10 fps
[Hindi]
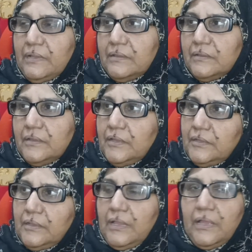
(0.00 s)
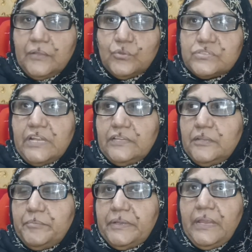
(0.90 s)
दूसरा दिन खत्म हाँ दूसरा
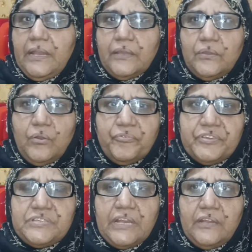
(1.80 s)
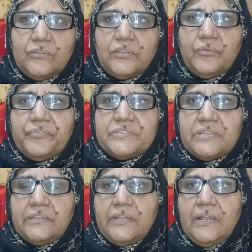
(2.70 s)
दिन भी नहीं हालांकि ऑफिस जाना होता है ऑफिस
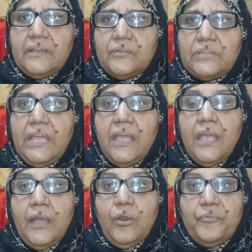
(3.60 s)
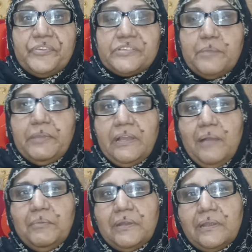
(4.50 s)
से इधर आना होता है ऑफिस के भी
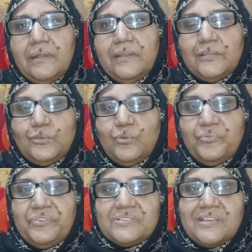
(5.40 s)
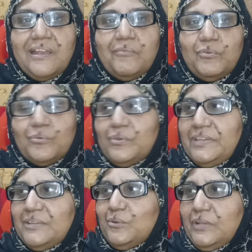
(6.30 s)
काम अगर करने हैं तो जो ऑफिसर हैं वो उनको
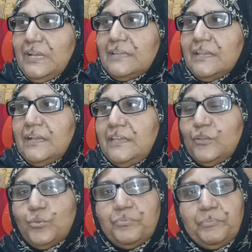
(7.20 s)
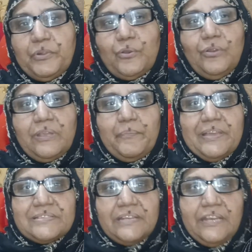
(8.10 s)
ये थोड़ी कहते हैं कि ये तुम पेट्रोल के
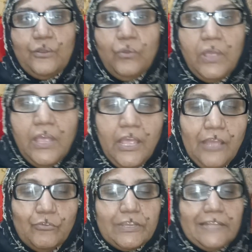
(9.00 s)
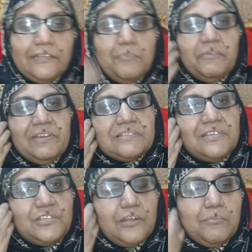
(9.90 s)
पैसे ले लो वो कहते हैं हमें वैसे
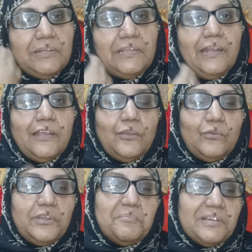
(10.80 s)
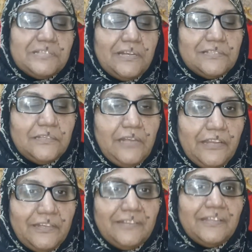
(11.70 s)
ही शर्म आती है हालांकि उनकी माशाला से
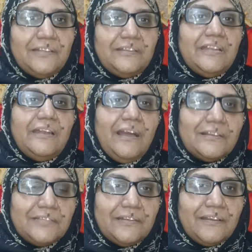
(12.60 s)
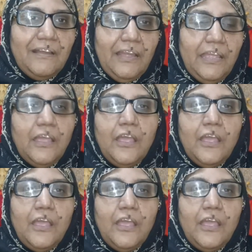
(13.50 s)
ढाई ढाई तीन तीन लाख तनख्वाह है